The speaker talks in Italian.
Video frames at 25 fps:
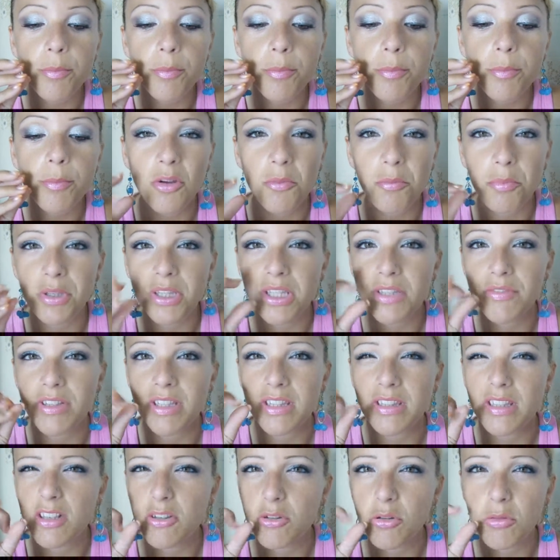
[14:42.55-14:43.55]
diventa
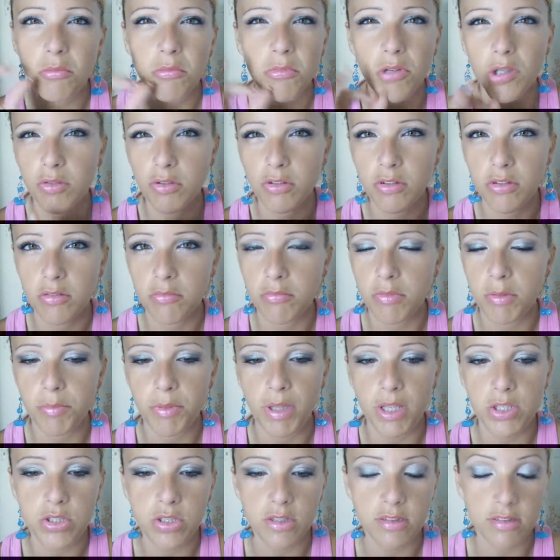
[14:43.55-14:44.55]
gommoso e non mi piace
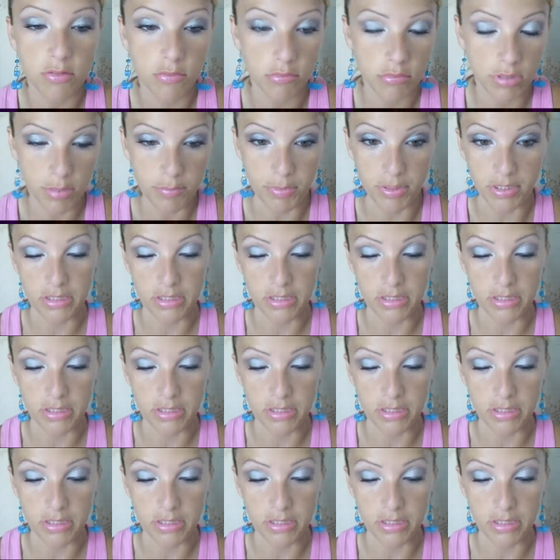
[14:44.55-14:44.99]
assolutamente.